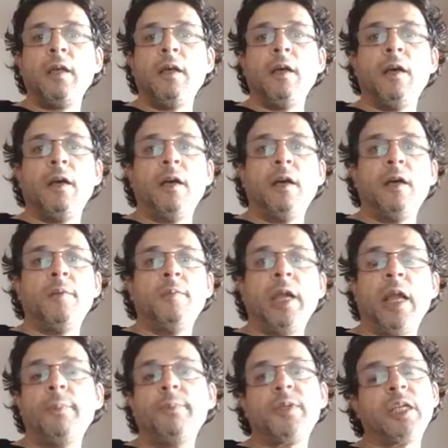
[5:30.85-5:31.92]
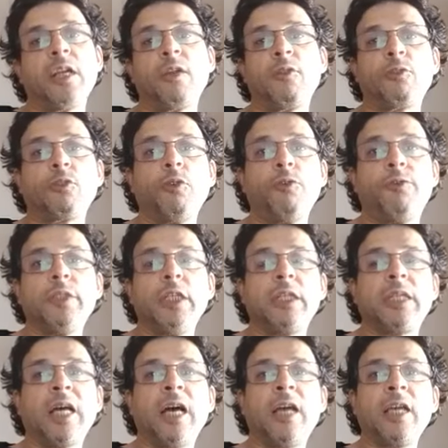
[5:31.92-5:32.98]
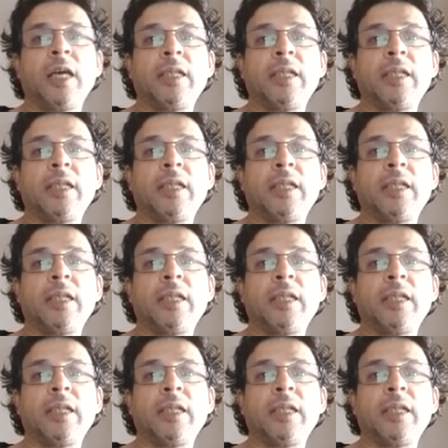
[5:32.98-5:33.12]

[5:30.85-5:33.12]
آه، ما نحبش انا ندخل في الديتاي